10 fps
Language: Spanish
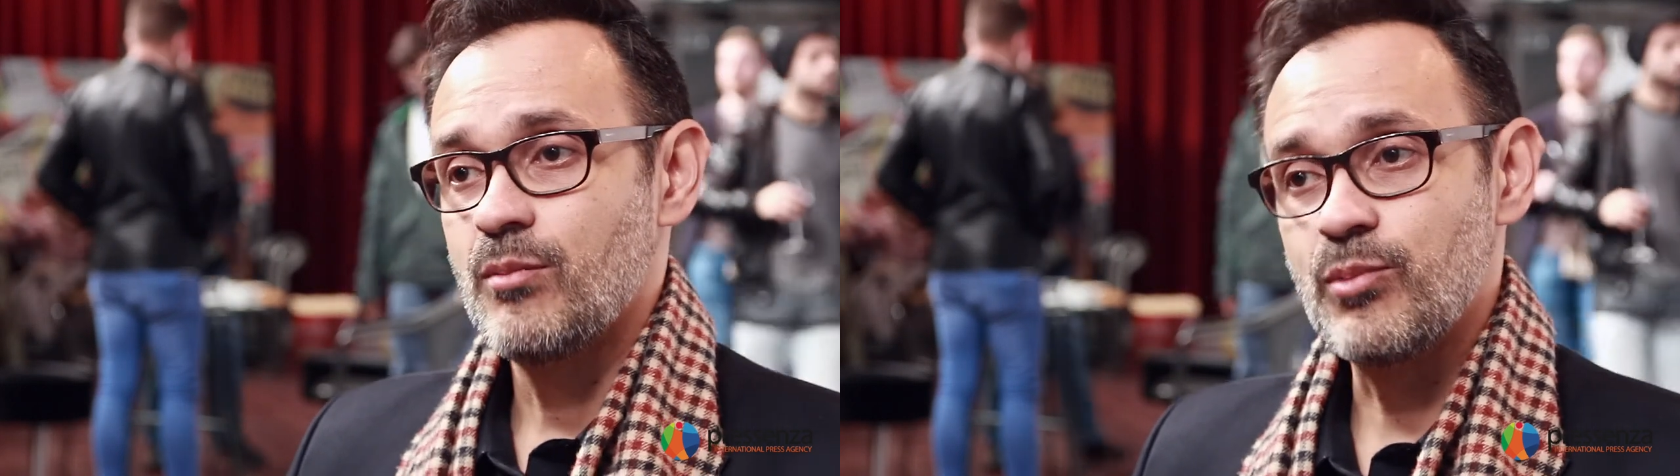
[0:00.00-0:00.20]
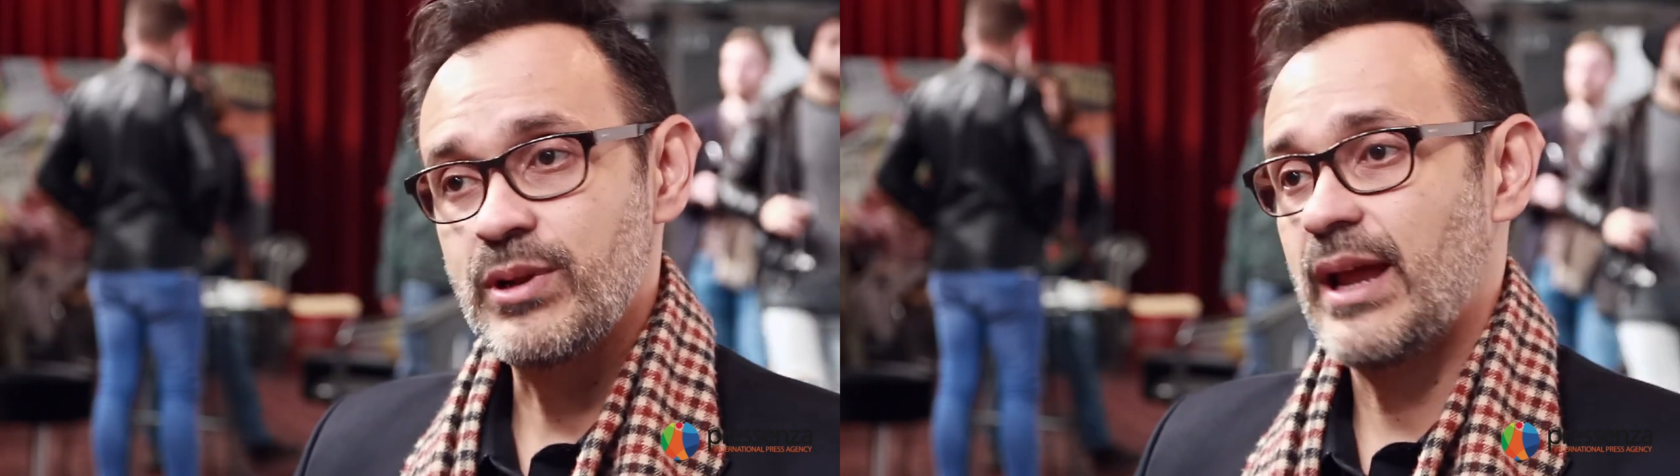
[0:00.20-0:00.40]

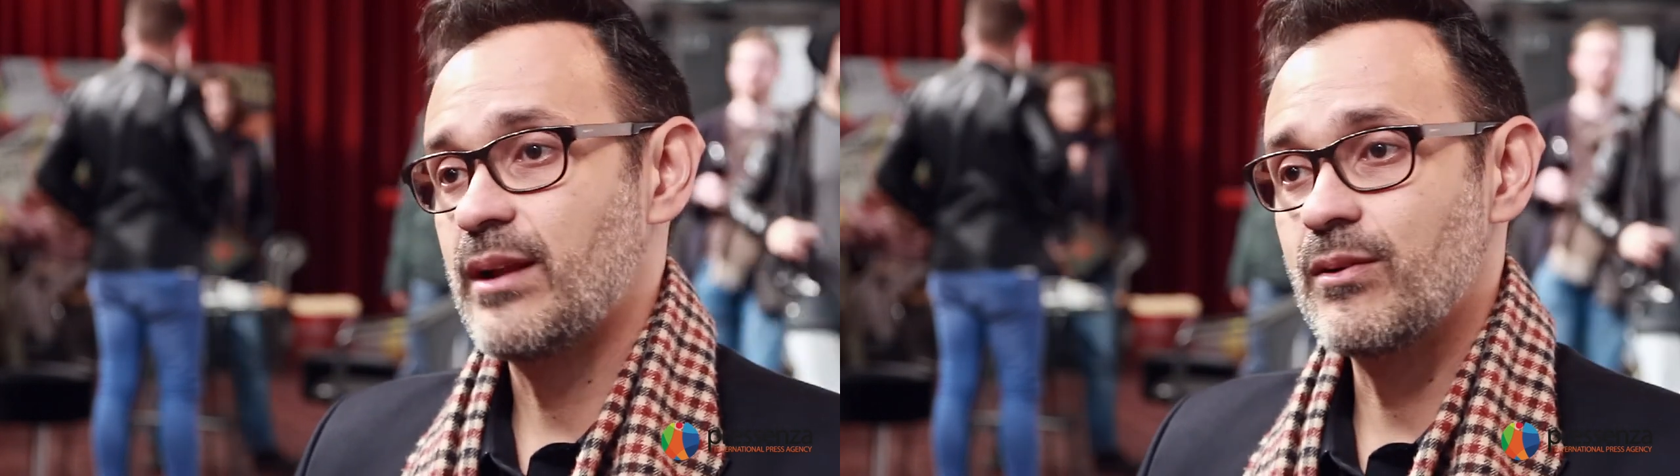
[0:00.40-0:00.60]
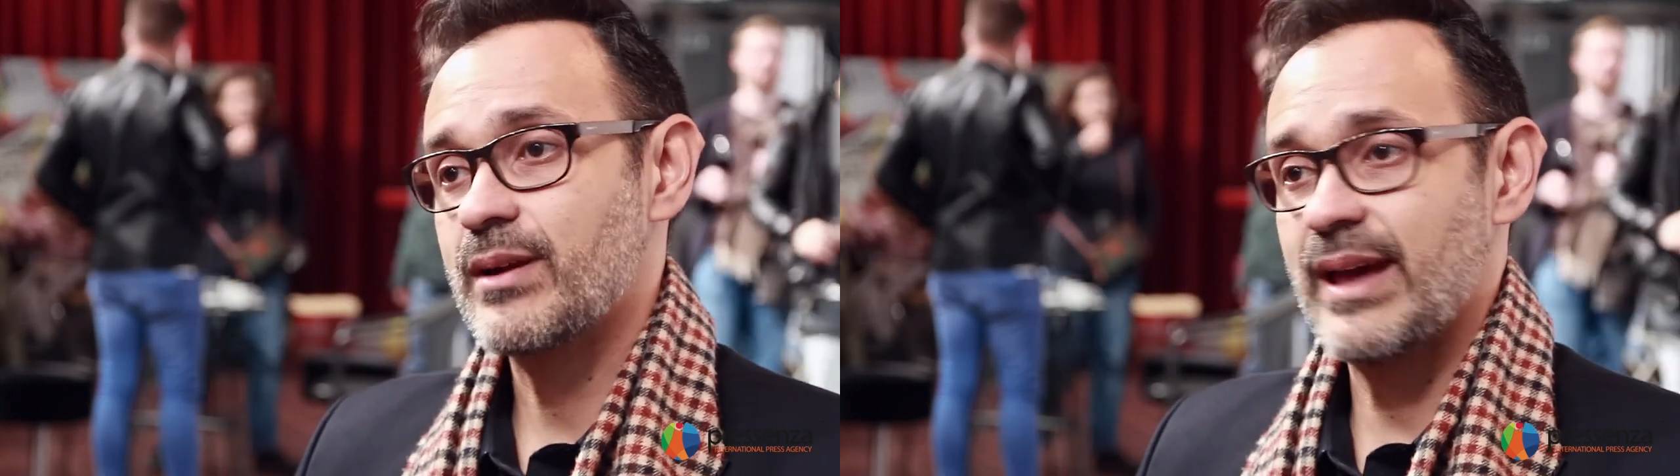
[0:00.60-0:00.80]

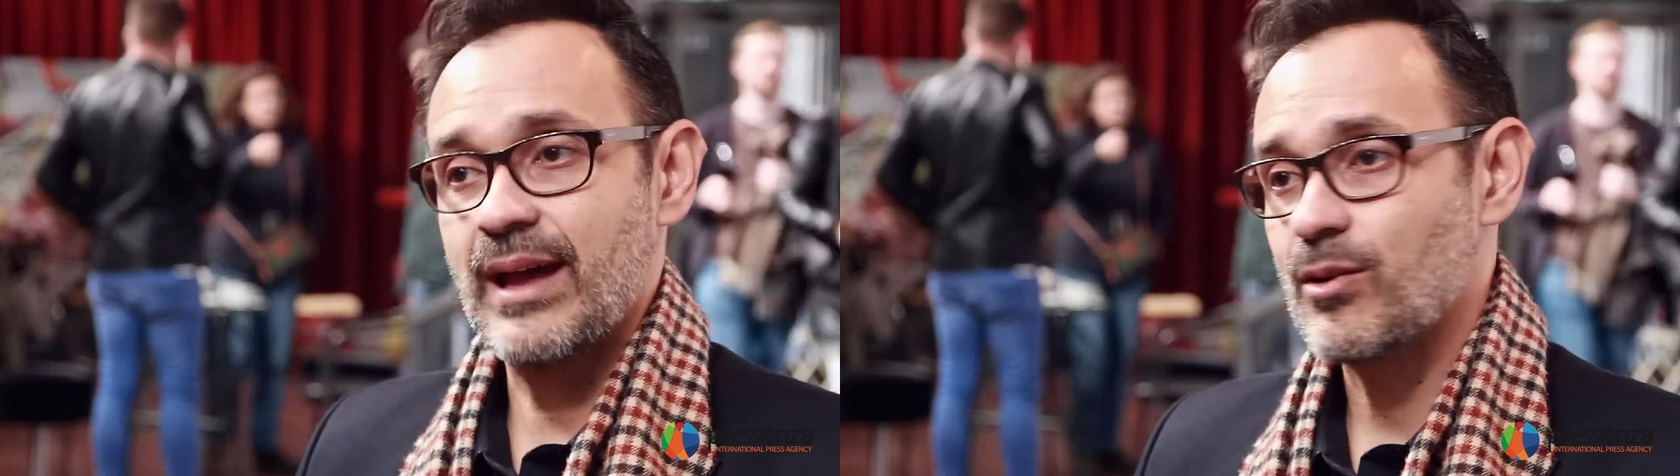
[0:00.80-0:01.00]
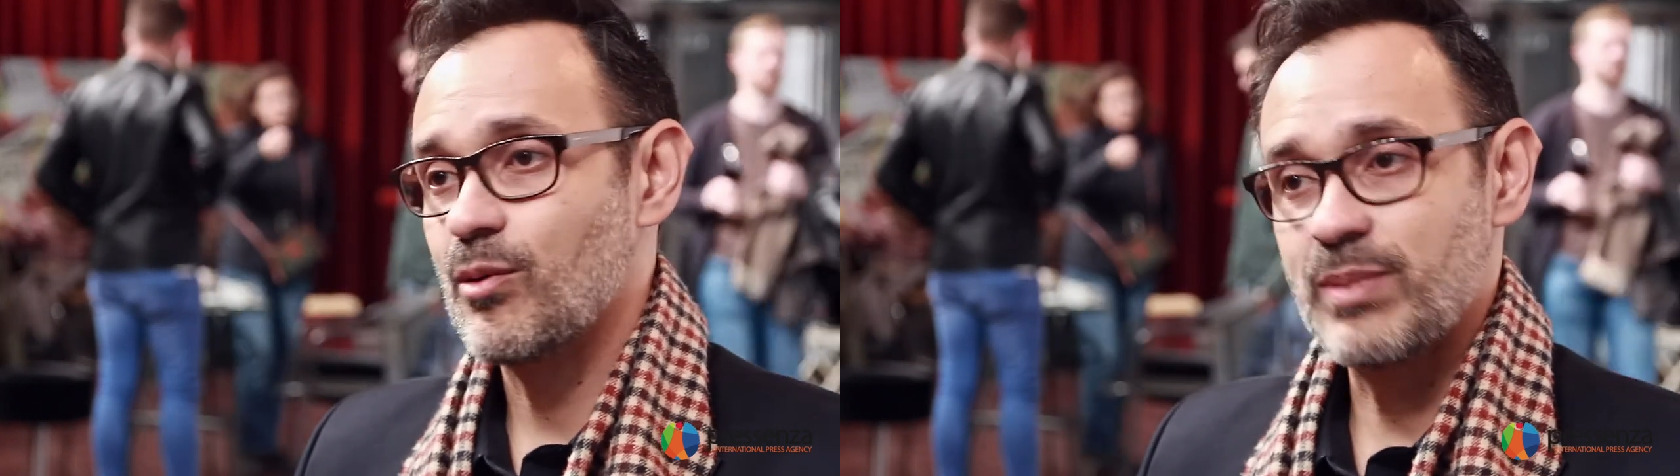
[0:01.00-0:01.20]
murieron o
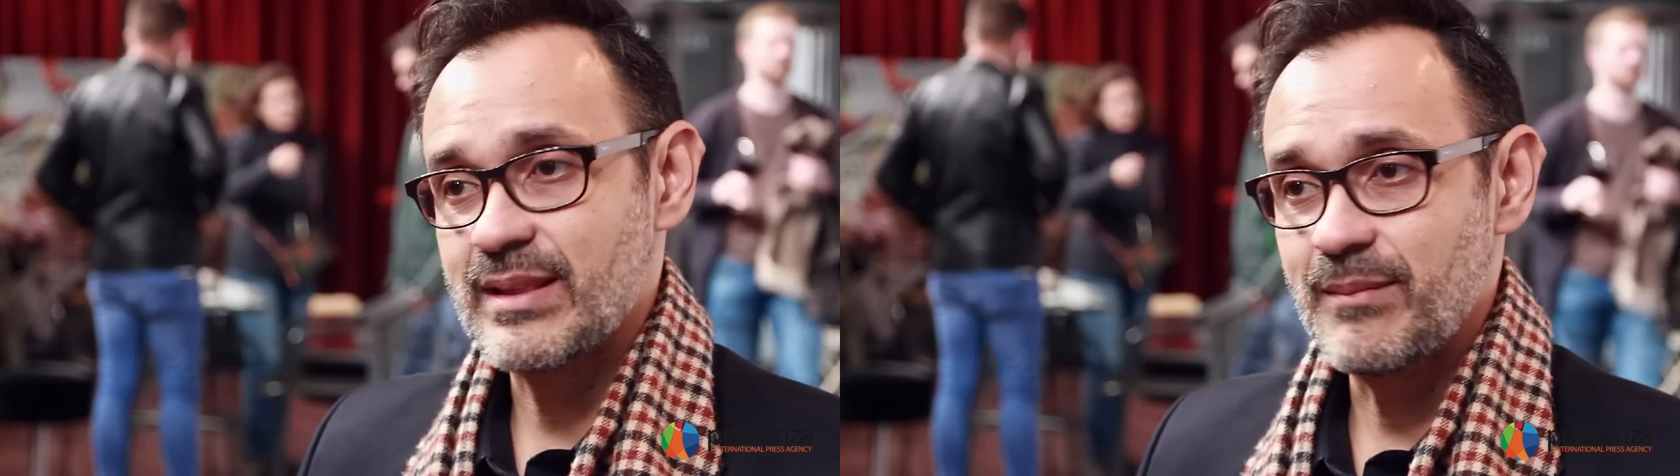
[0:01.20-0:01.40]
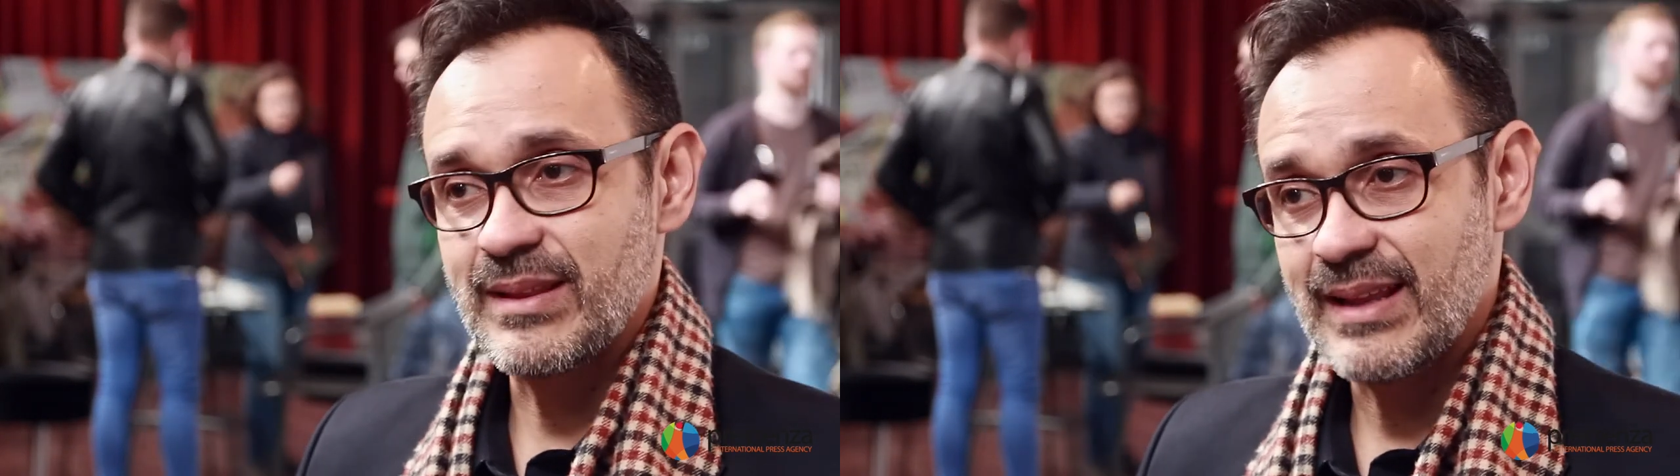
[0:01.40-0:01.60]
quedaron
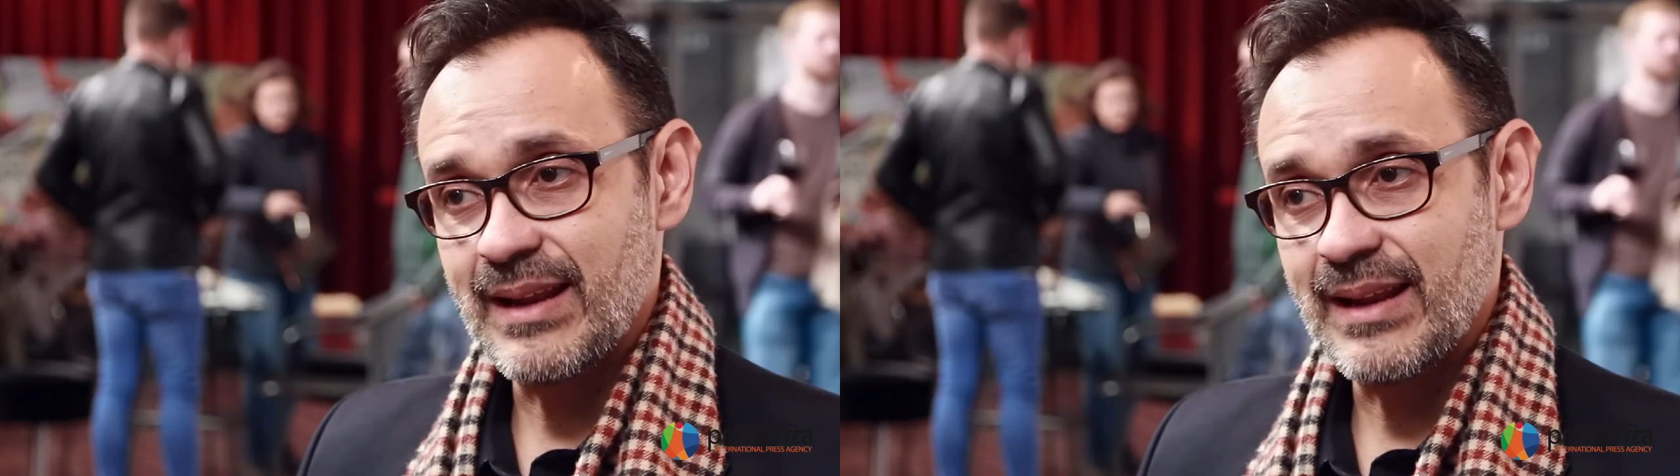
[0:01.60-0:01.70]
completamente